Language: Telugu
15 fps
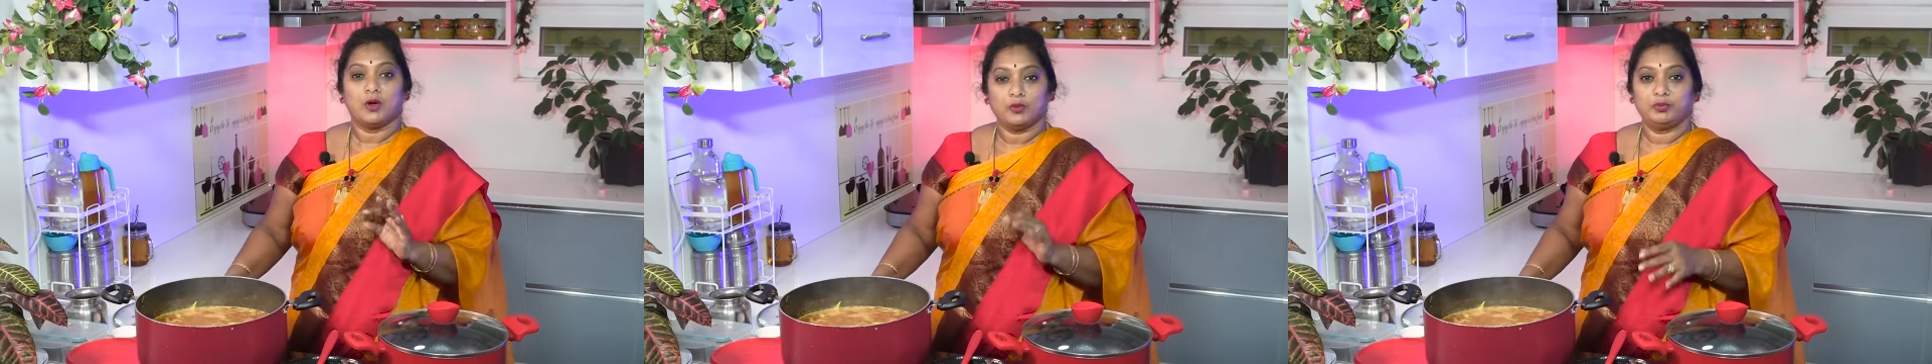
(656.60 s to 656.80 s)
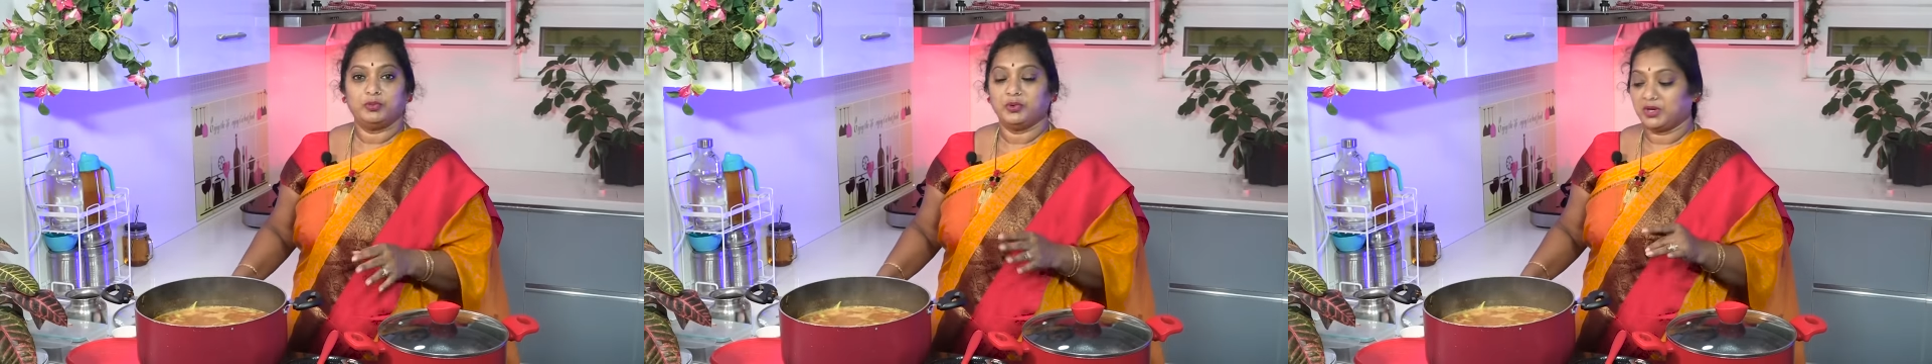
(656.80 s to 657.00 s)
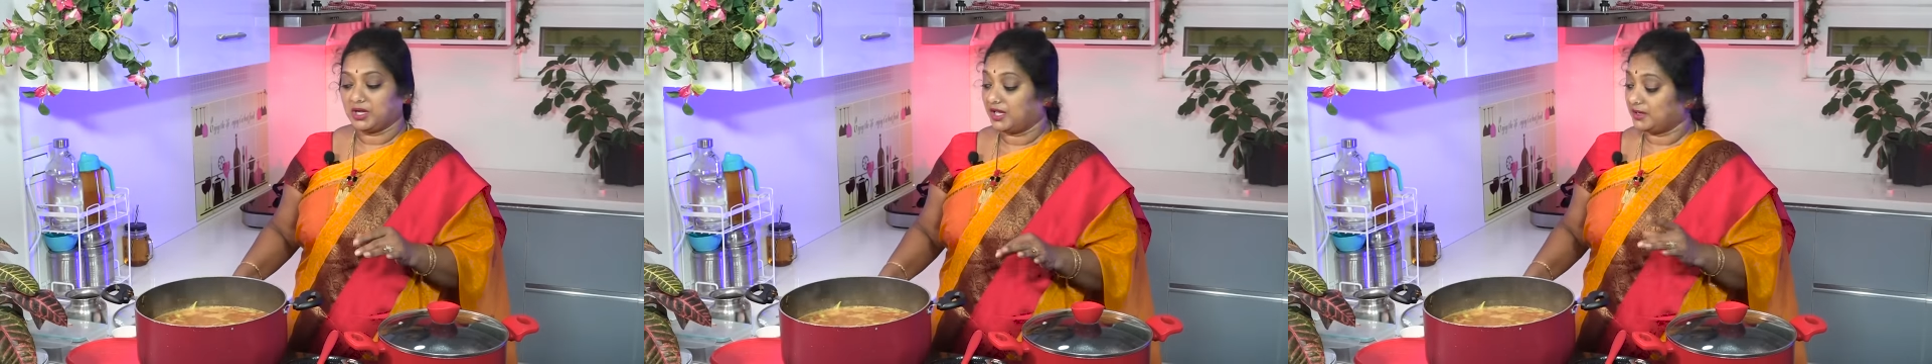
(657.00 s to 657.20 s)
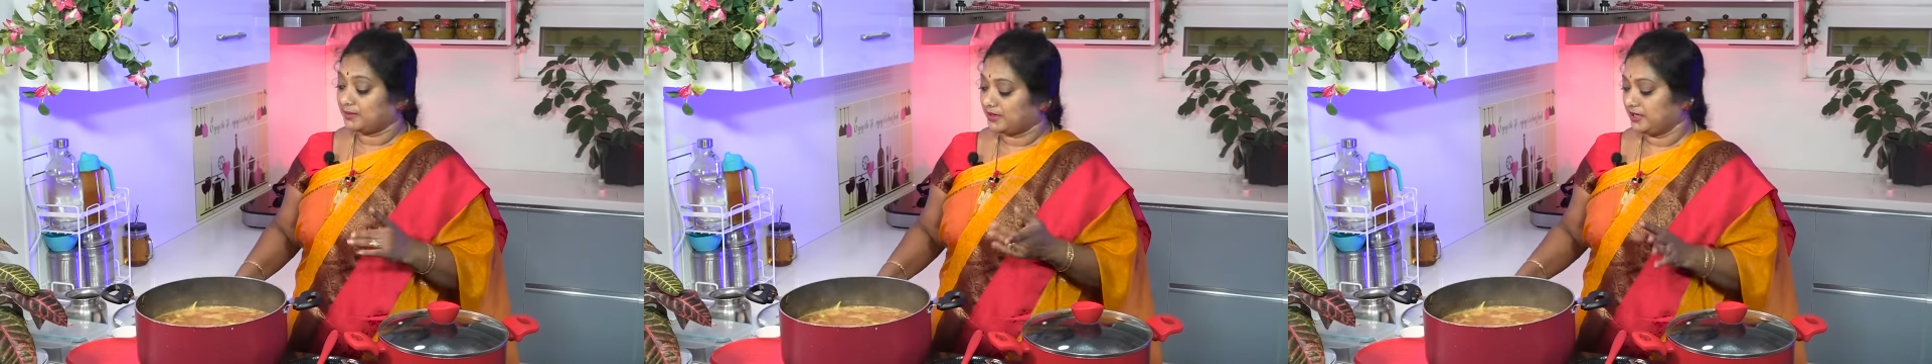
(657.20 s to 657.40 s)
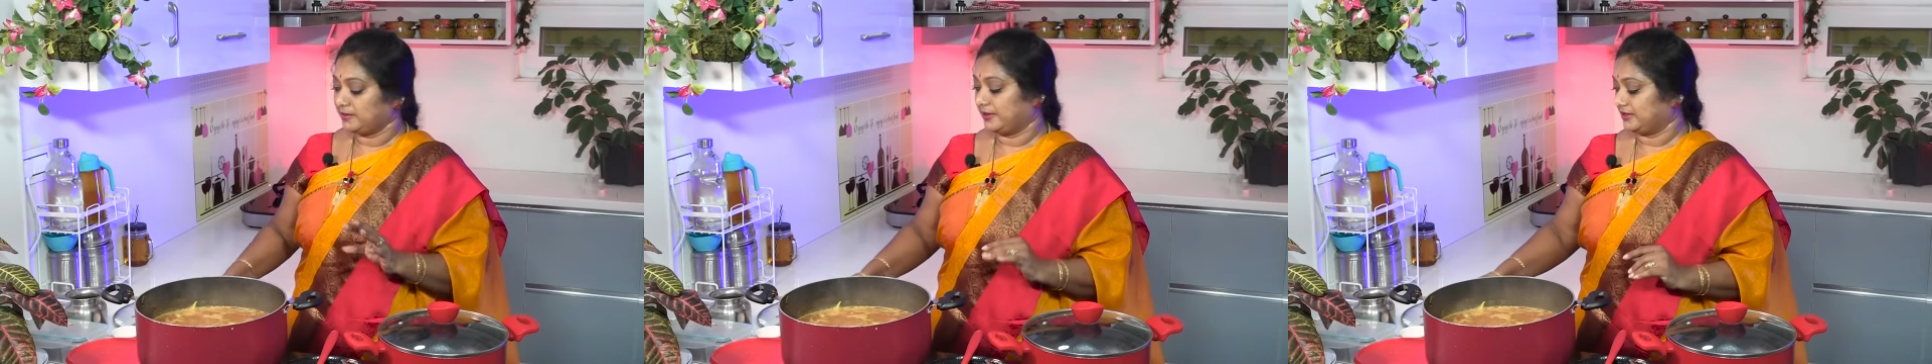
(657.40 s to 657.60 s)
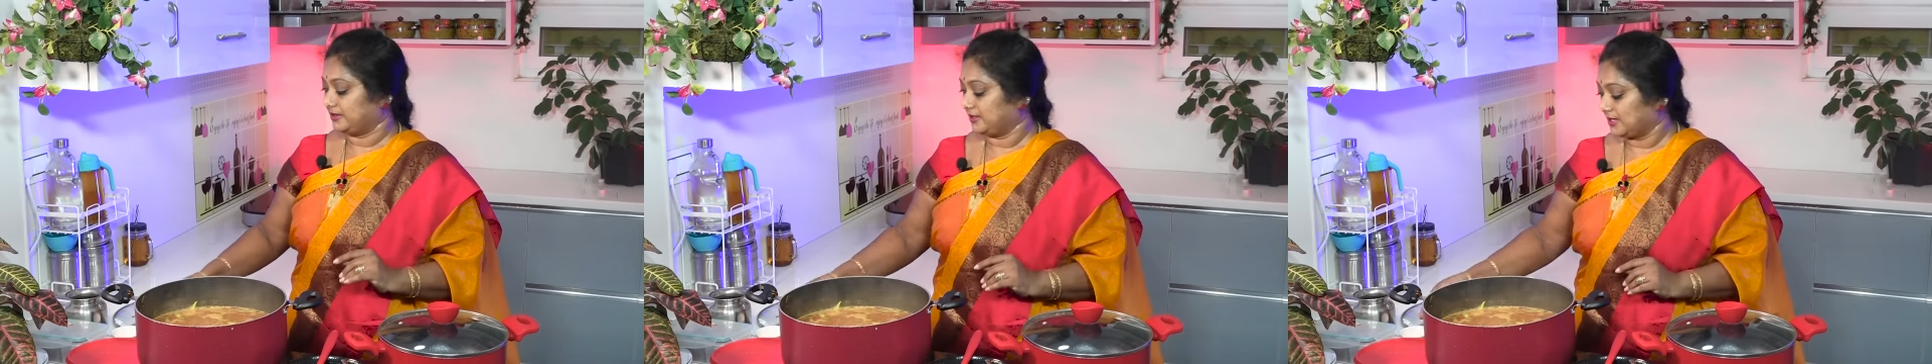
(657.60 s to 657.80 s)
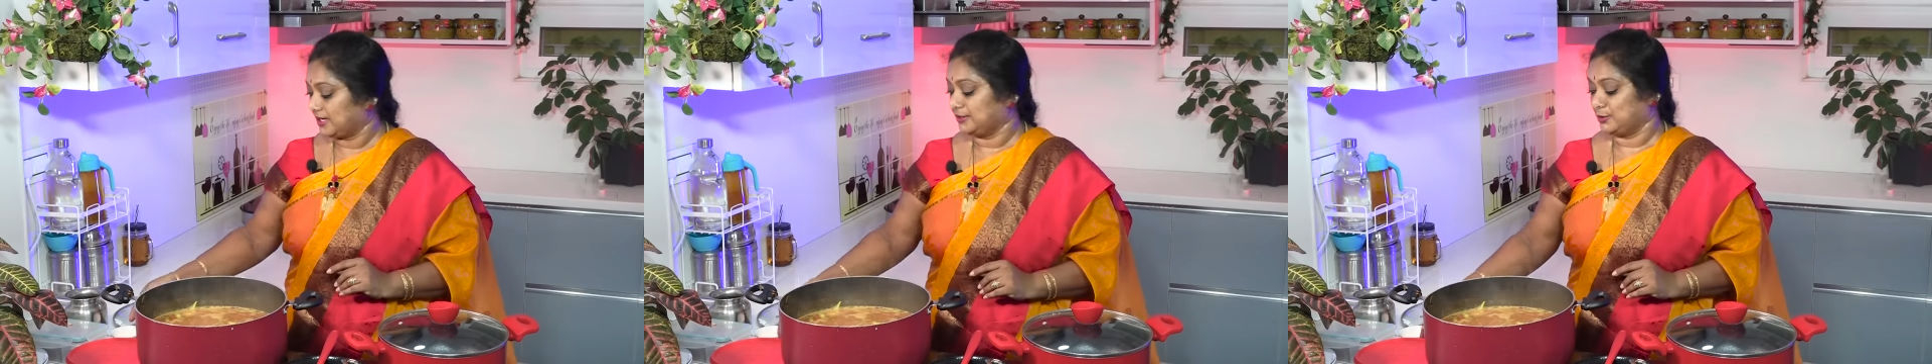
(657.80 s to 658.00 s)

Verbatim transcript: ఉప్పు కారం అన్నీ పడతాయి నా